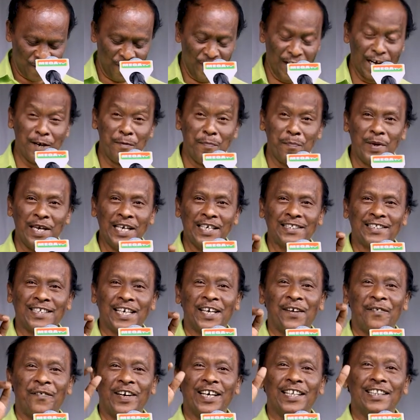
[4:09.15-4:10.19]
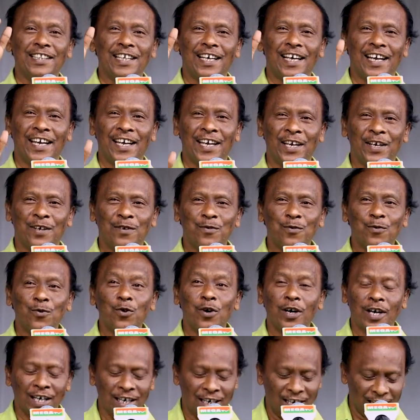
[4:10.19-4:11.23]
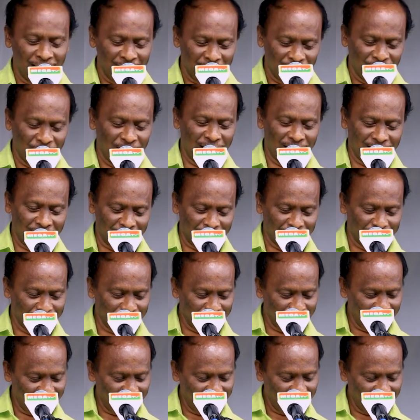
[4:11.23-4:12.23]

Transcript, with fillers: வெண்மீசை வேந்தரே உங்களுக்கு என் வணக்கம்